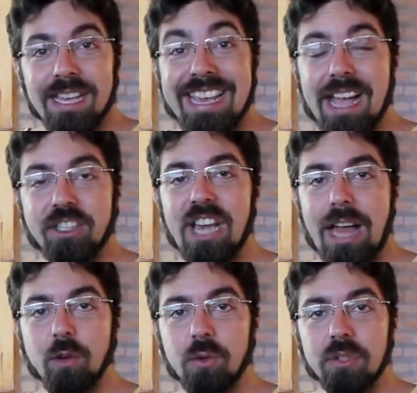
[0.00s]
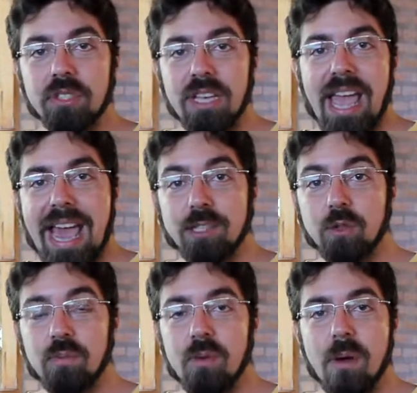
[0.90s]
Irradiar luz é
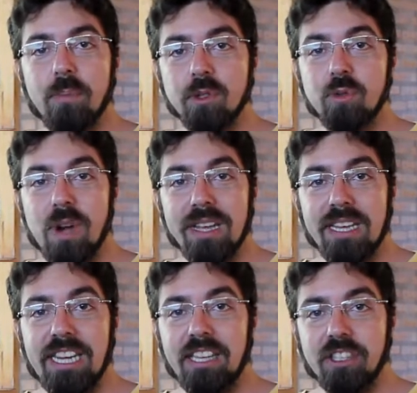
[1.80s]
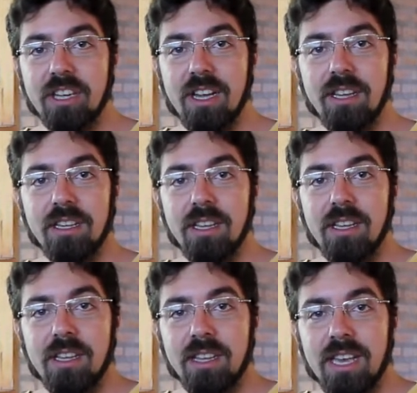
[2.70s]
assumir uma postura crítica,
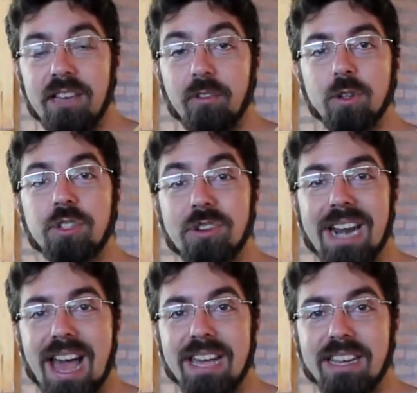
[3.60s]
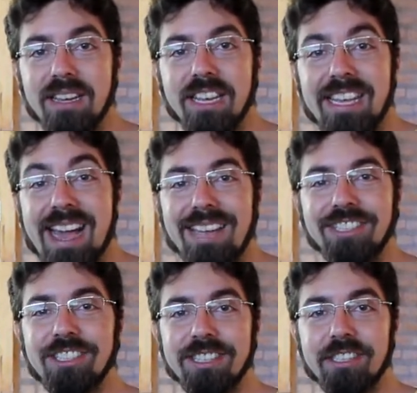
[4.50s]
revolucionária e
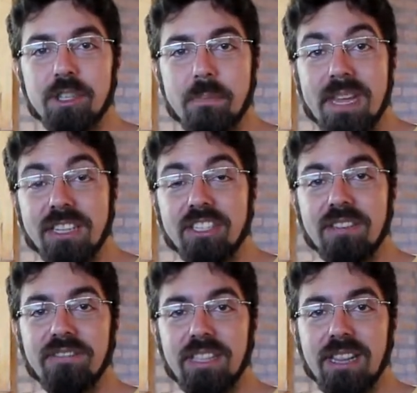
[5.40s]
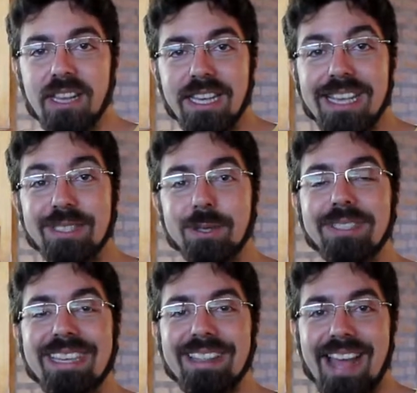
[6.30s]
radiante perante a vida e a
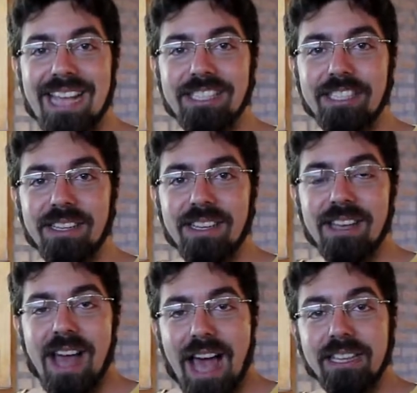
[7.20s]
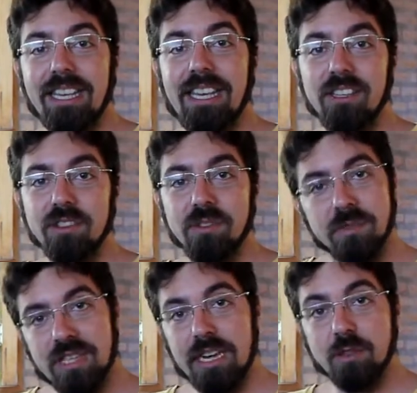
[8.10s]
sociedade. Aqui nós
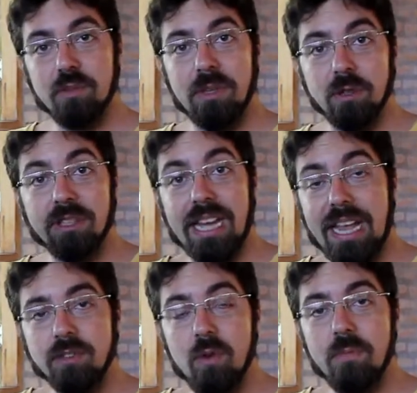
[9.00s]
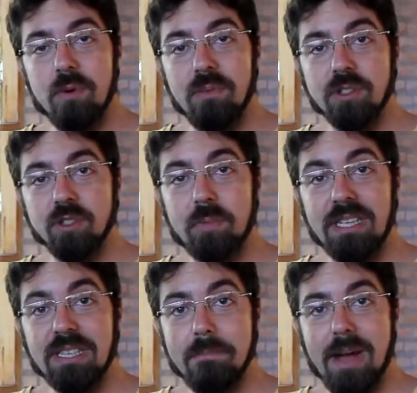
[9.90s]
vamos estar assumindo três compromissos
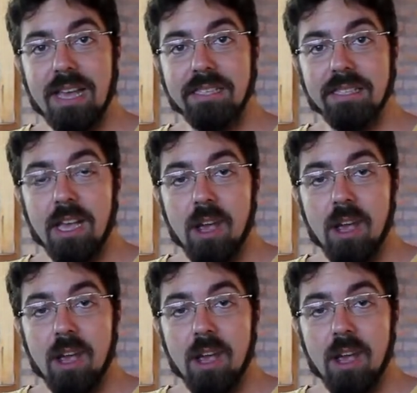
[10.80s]
principais.